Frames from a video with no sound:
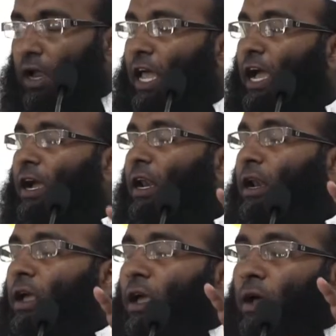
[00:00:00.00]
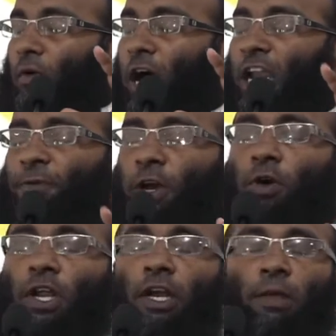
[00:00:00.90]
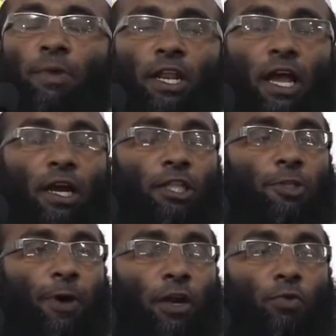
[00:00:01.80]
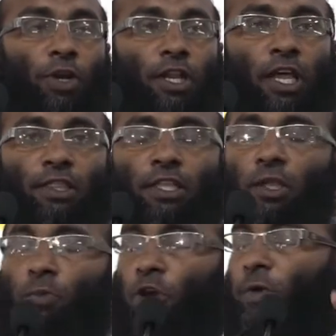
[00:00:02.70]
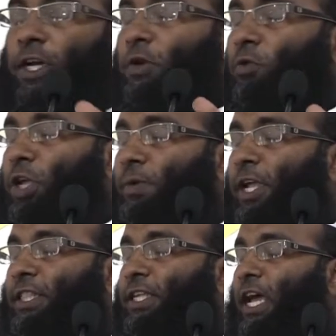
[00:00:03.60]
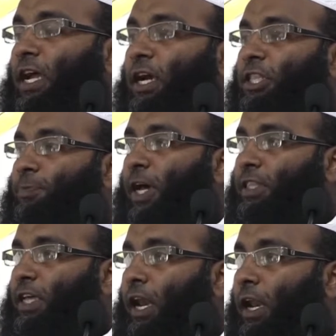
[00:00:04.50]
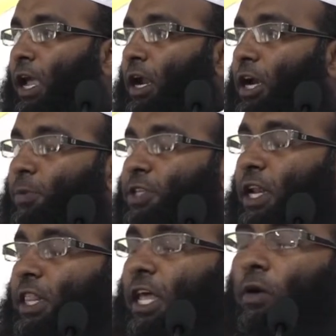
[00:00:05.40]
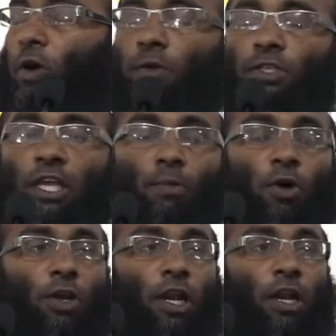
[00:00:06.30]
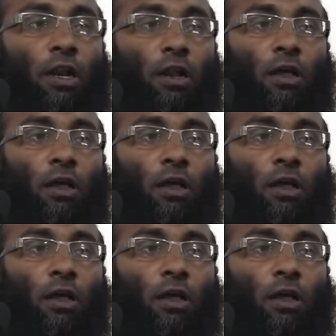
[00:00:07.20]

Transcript: நாங்கள் வாலிபருடைய நிலைமையை நாங்கள் எடுத்து பார்க்கக்கூடிய நேரத்தில் இந்த முடிவெட்டக்கூடிய விடயத்தை நாங்கள் எடுத்து பார்த்தால் நபி சல்லாஹ் அலைவசல்லம் அவர்கள்